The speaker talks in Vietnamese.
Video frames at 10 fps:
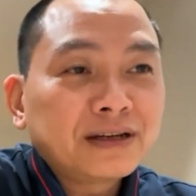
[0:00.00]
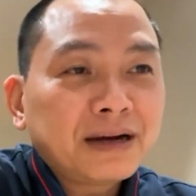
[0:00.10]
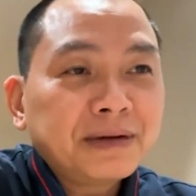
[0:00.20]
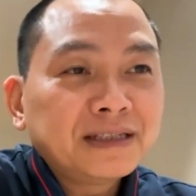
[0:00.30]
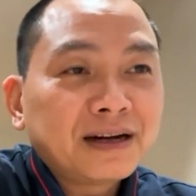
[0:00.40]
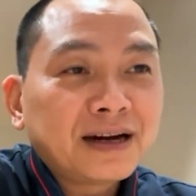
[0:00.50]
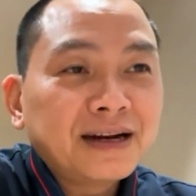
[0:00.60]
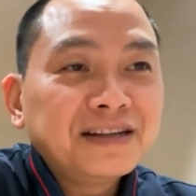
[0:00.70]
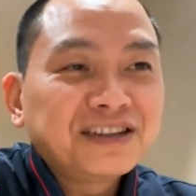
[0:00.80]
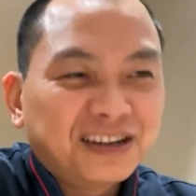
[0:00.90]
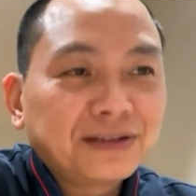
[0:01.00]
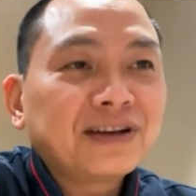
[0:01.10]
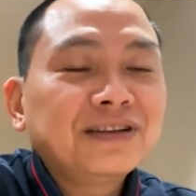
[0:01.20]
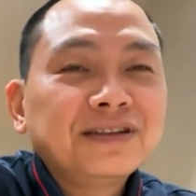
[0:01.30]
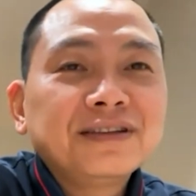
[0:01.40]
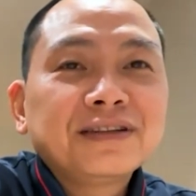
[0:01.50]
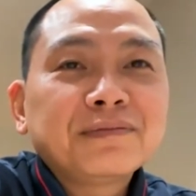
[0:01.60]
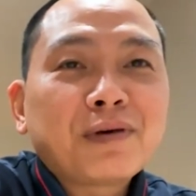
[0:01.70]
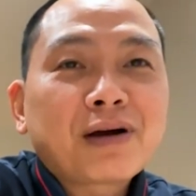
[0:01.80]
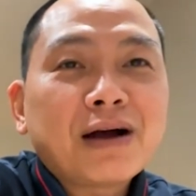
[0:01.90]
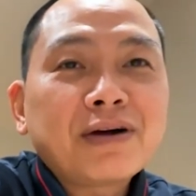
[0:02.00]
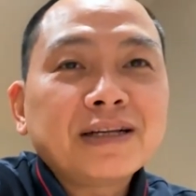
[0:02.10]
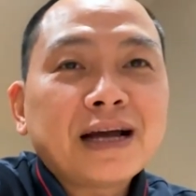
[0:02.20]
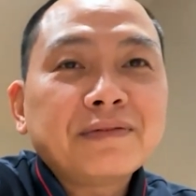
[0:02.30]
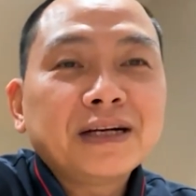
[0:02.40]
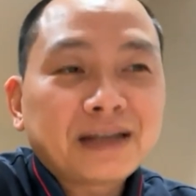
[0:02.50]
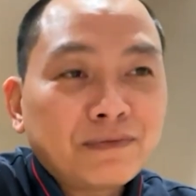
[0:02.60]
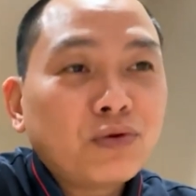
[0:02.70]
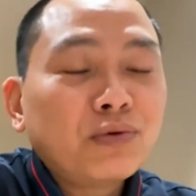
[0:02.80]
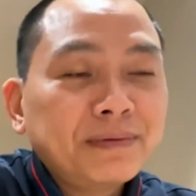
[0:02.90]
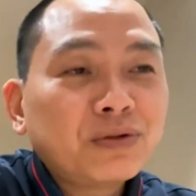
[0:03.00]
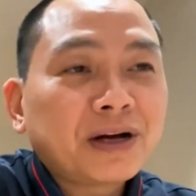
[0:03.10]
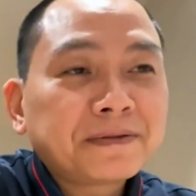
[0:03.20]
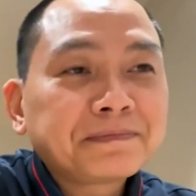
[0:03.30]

tức là bây giờ là nên dừng rồi. Báo cáo cả nhà mình ở thành phố Buôn Ma Thuột.